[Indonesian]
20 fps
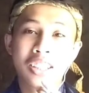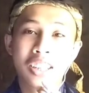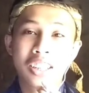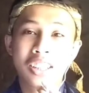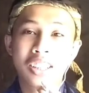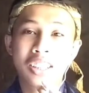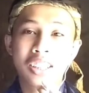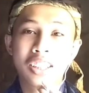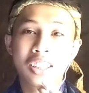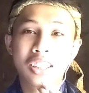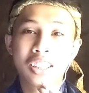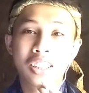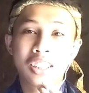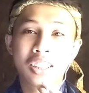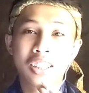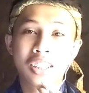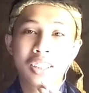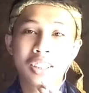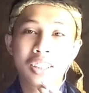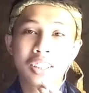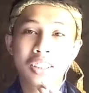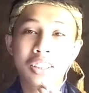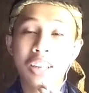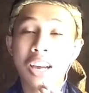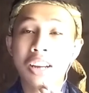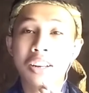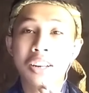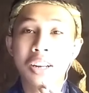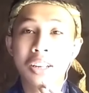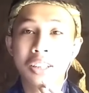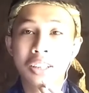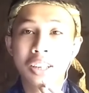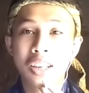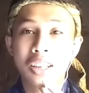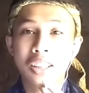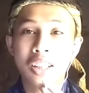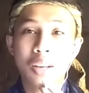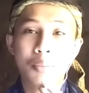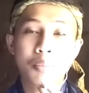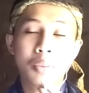Jadi
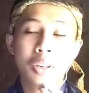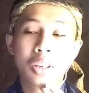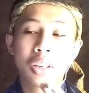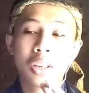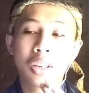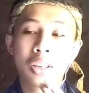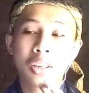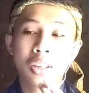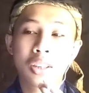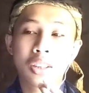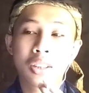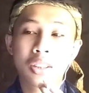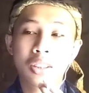seadanya tapi